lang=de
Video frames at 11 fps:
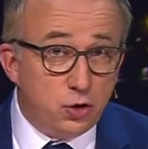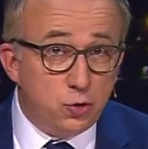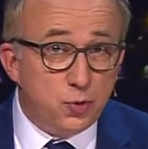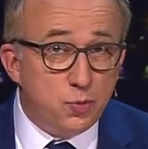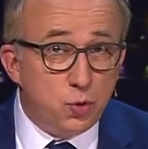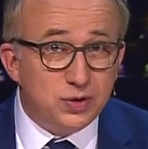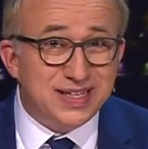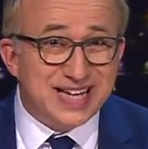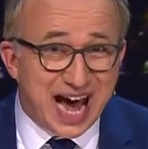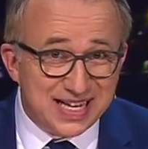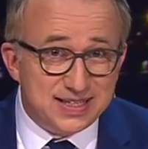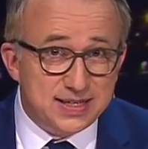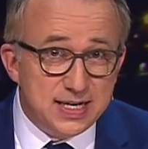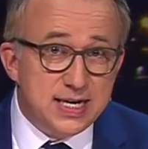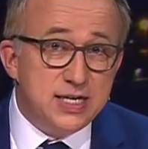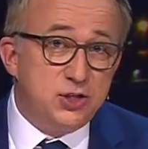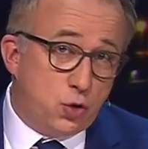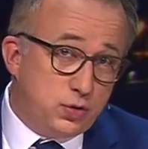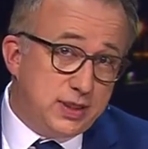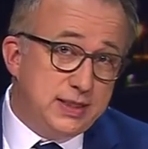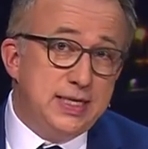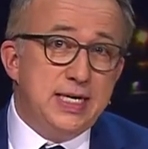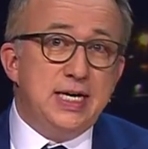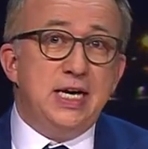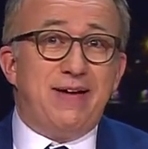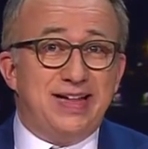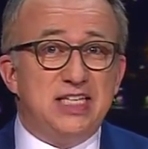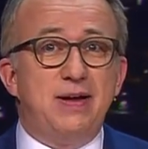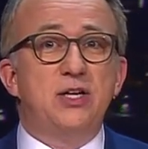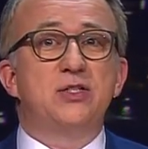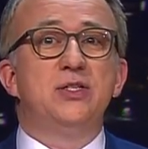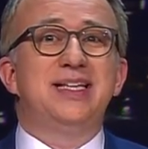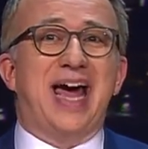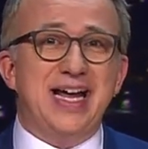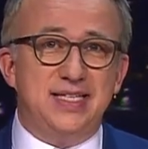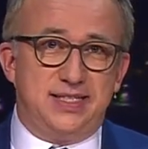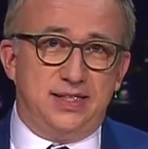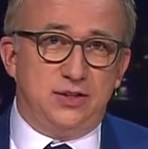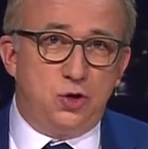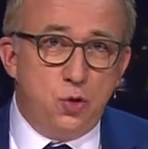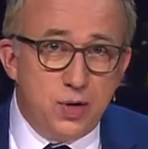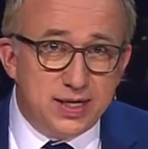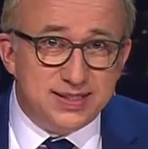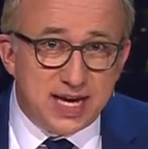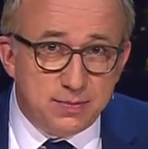Euro pro Monat hat, sondern weil er 2013 kurz